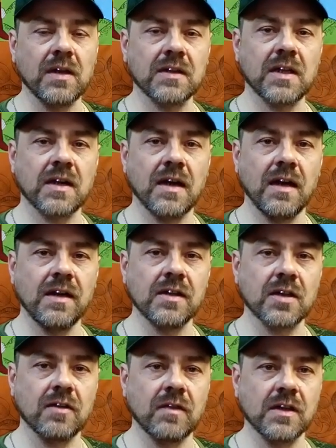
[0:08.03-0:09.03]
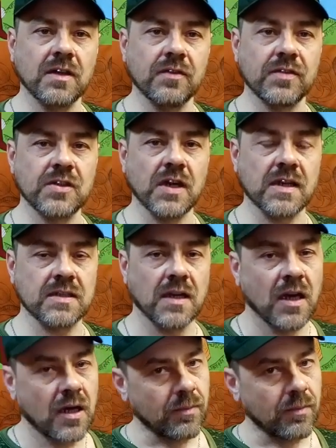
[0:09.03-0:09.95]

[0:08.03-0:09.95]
полтора литра воды в час.